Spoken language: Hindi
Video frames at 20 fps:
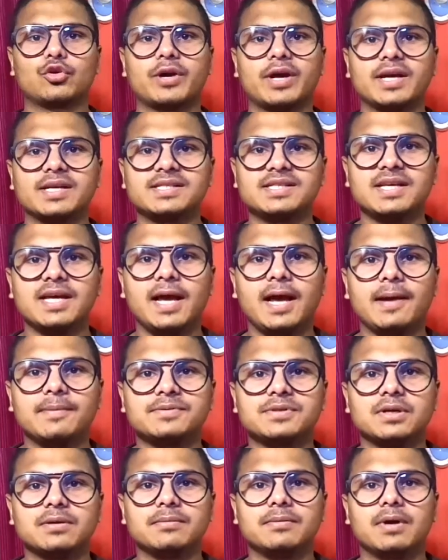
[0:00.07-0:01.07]
तो कैसे हैं
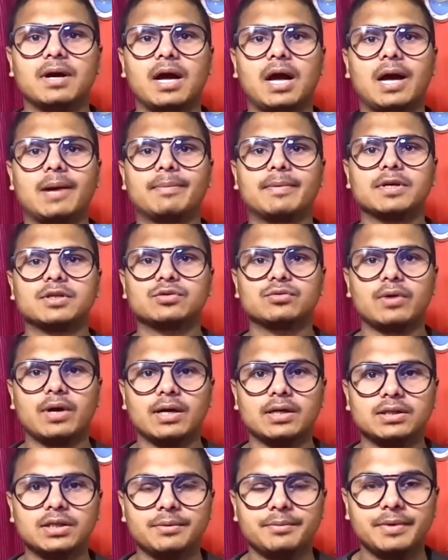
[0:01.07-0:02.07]
आप सब आपका
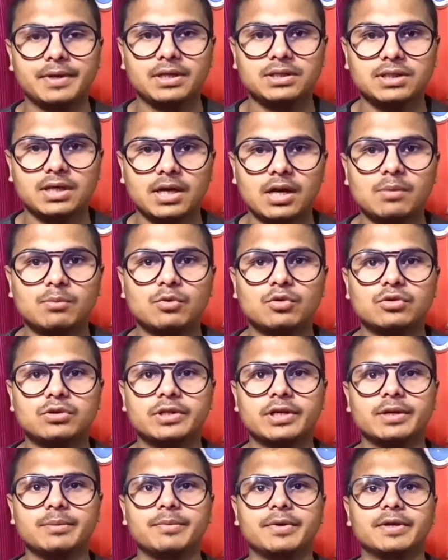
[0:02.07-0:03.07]
स्वागत है मेरे चैनल
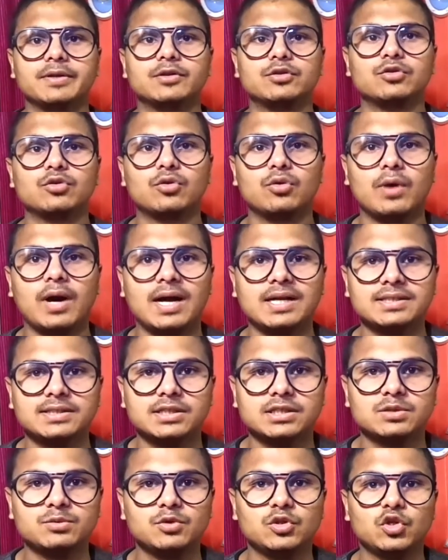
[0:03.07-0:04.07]
मुकुल टेक में तो
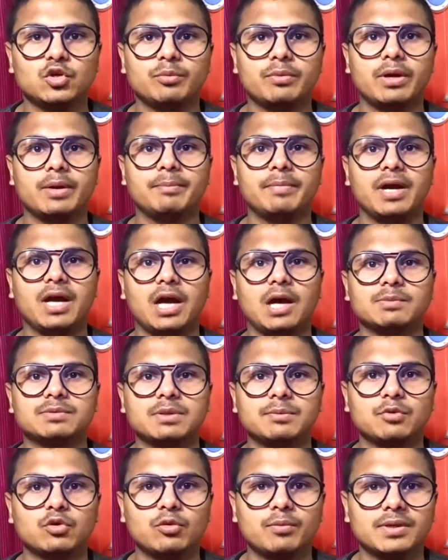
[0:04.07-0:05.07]
आज के इस वीडियो में मैं
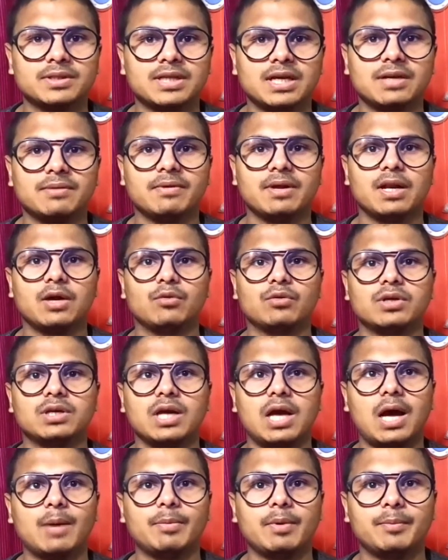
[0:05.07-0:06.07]
आप सबको बताने वाला हूं
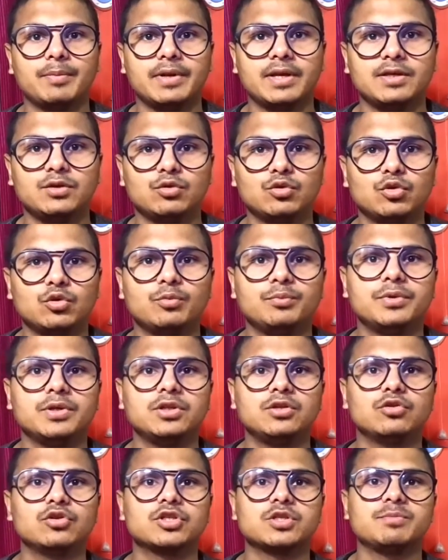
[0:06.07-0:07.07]
कि आप अपने यूट्यूब
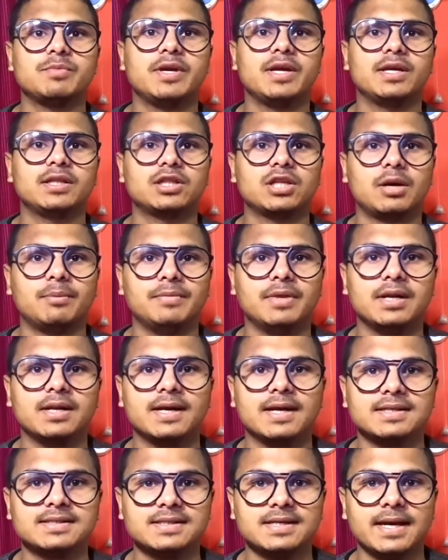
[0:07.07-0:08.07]
वीडियोस में
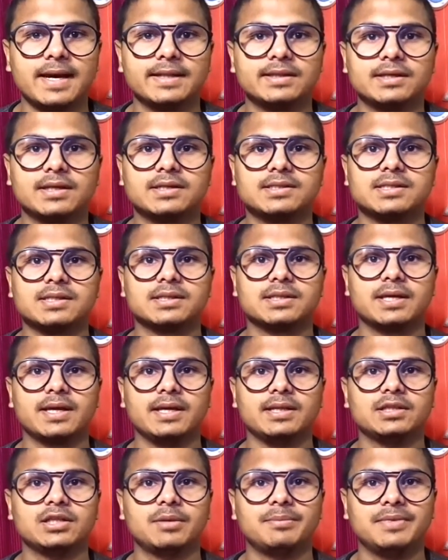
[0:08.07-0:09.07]
थंबनेल कैसे ऐड कर
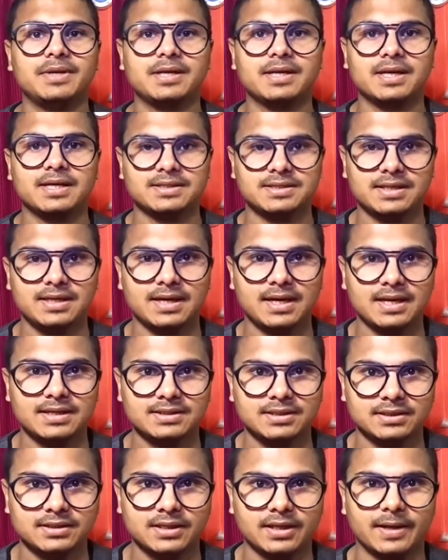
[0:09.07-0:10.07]
सकते हैं थंबनेल कैसे
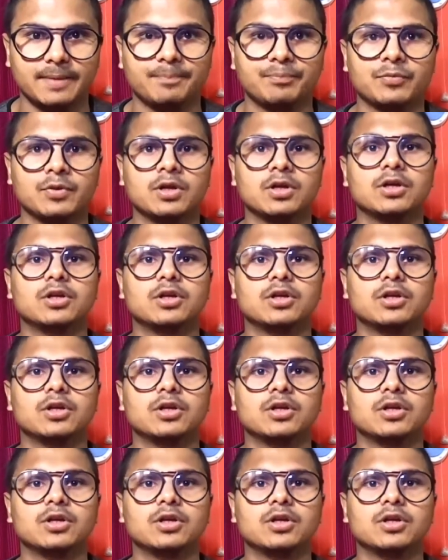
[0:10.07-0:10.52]
लगा सकते हैं